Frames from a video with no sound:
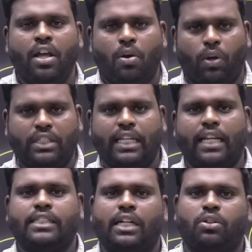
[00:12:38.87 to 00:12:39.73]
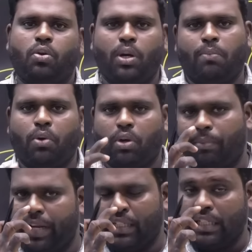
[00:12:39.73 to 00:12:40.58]
ஒரு சீரியஸ் எடுத்து கொண்டு போகணும்
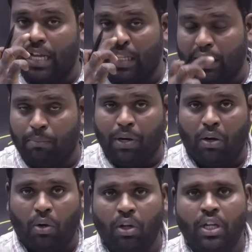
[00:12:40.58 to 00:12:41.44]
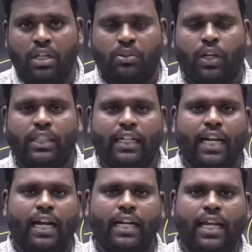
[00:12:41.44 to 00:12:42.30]
அப்படிங்கிறதுக்காக தான் இதை பண்ணுறோம் ஸோ இந்த
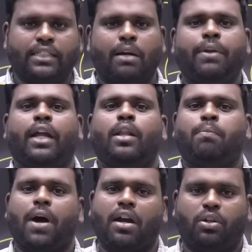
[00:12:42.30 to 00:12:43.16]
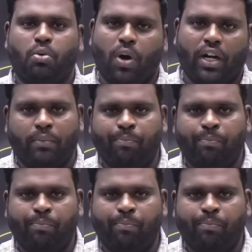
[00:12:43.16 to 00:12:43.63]
டென் டேஸ் அப்படிங்கிறது பார்ட் ஒன்